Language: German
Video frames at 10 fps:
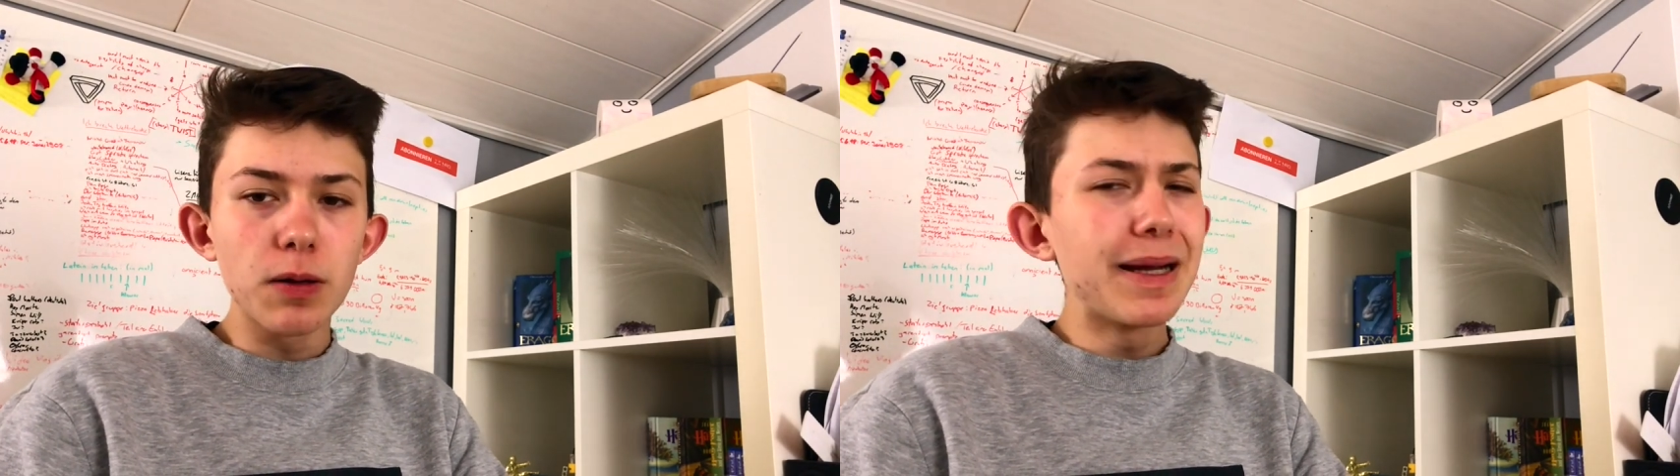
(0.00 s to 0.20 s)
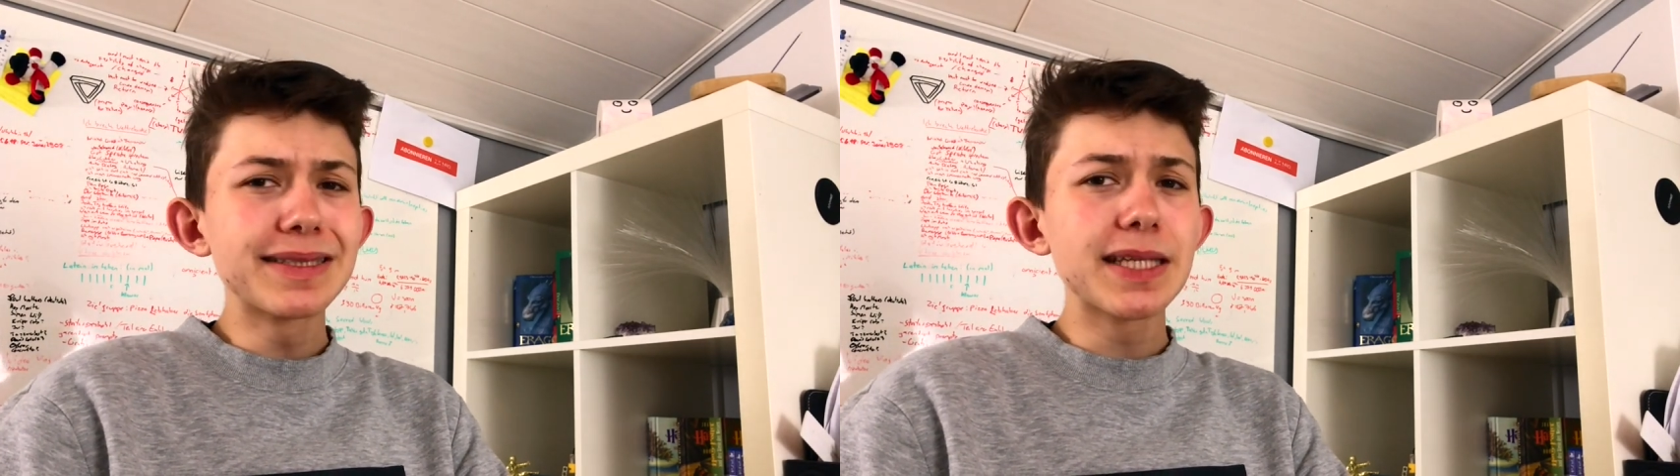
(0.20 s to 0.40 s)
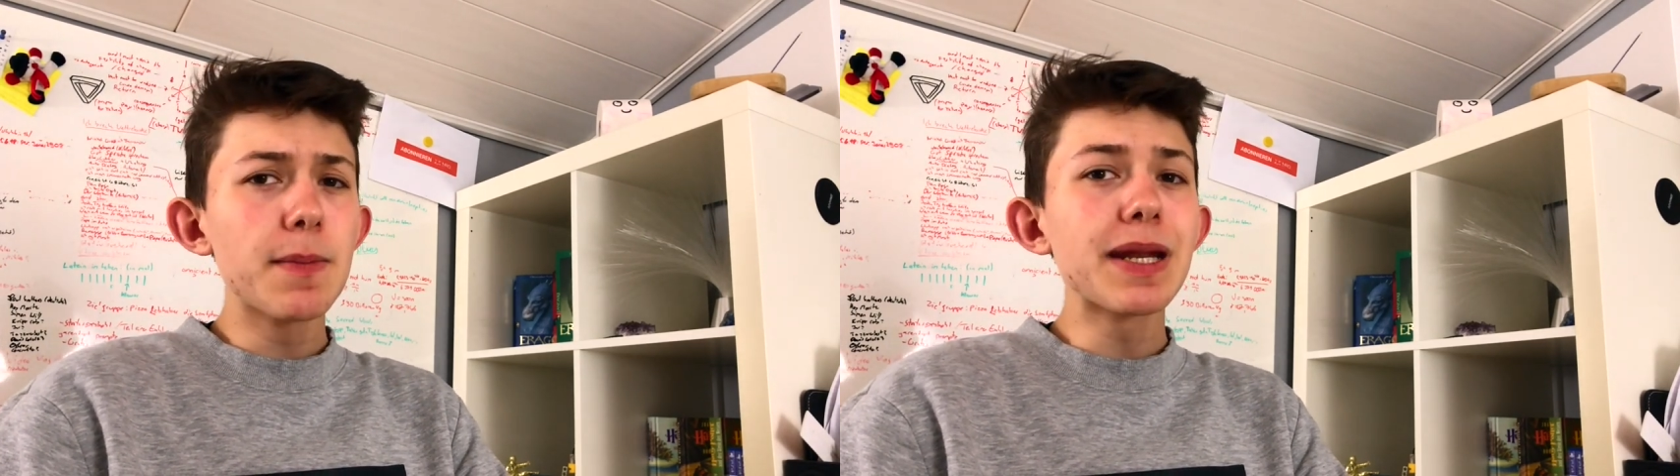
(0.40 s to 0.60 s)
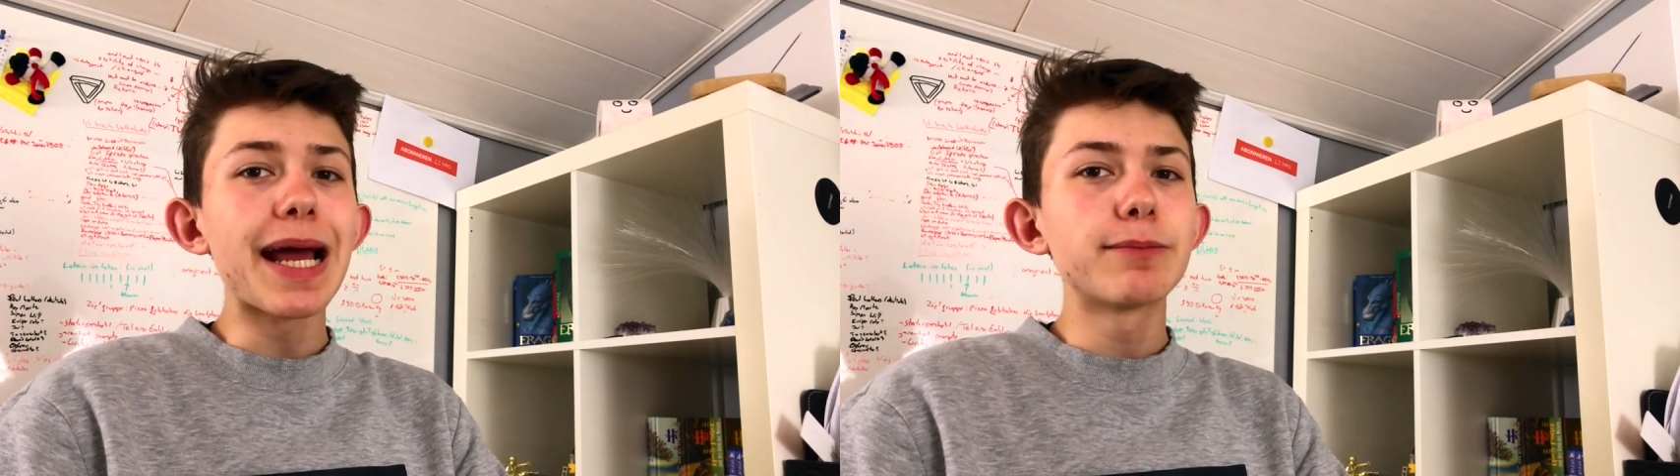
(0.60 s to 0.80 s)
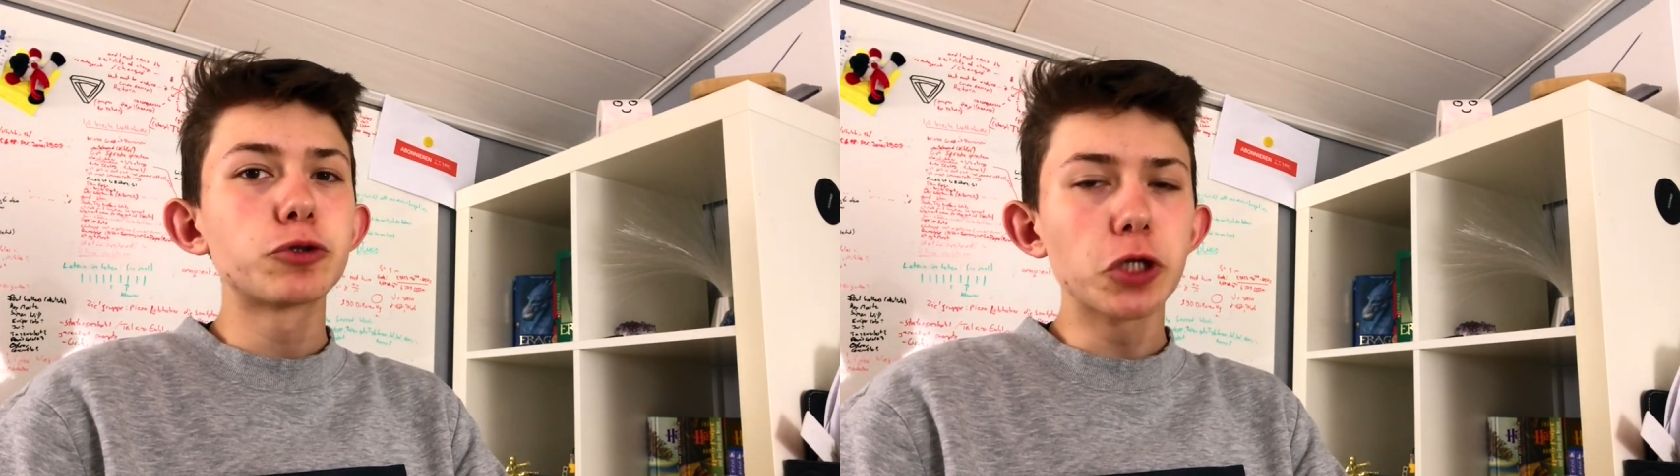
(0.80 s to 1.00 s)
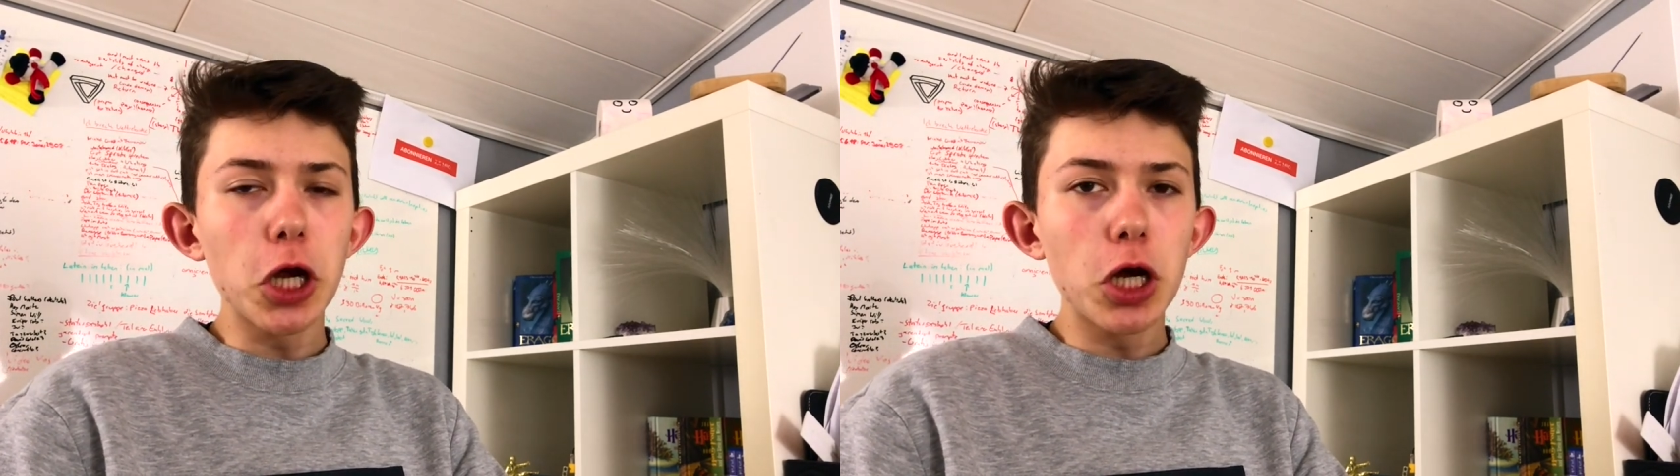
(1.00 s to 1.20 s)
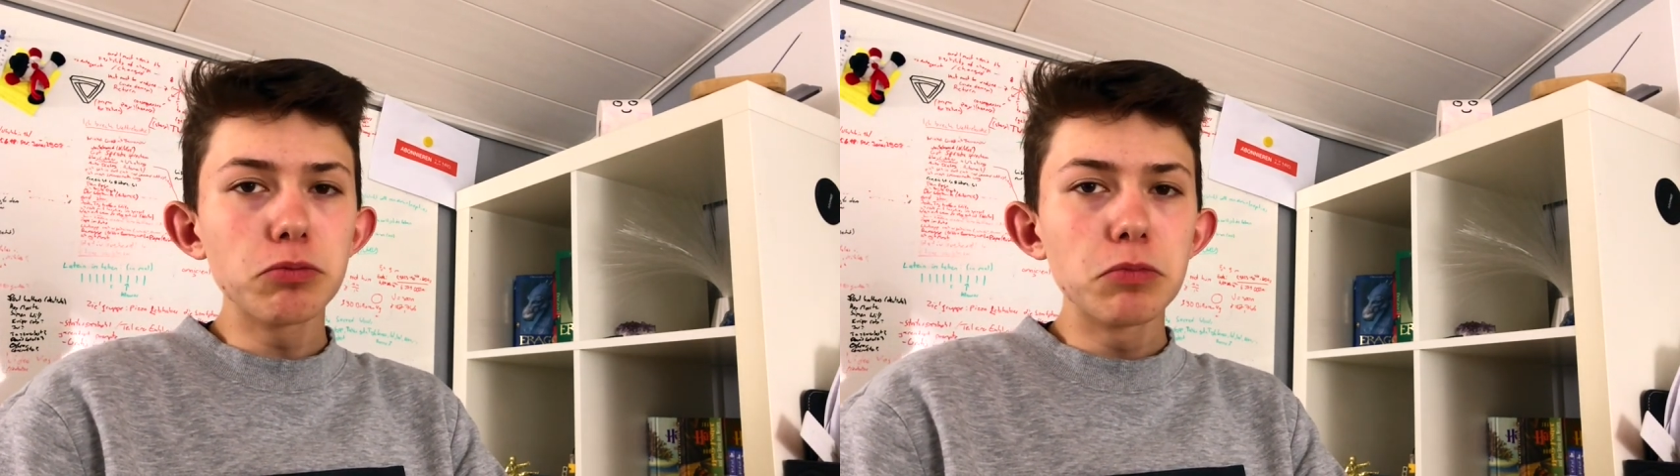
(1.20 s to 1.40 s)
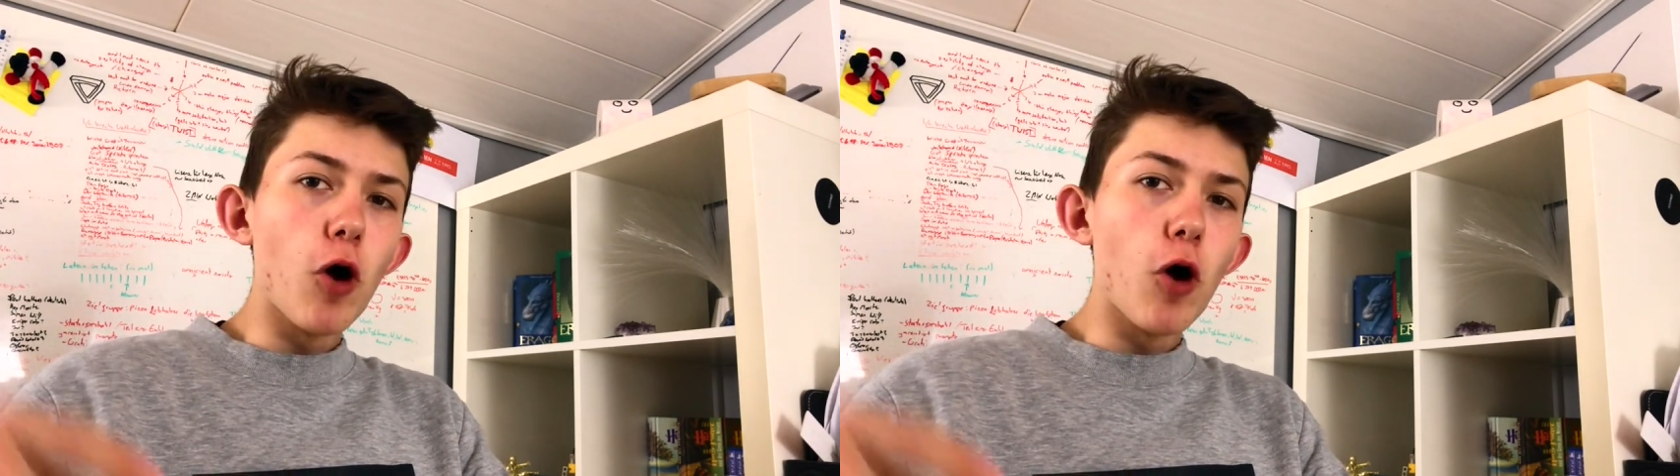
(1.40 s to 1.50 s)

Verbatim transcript: Pizza mit einem Stern,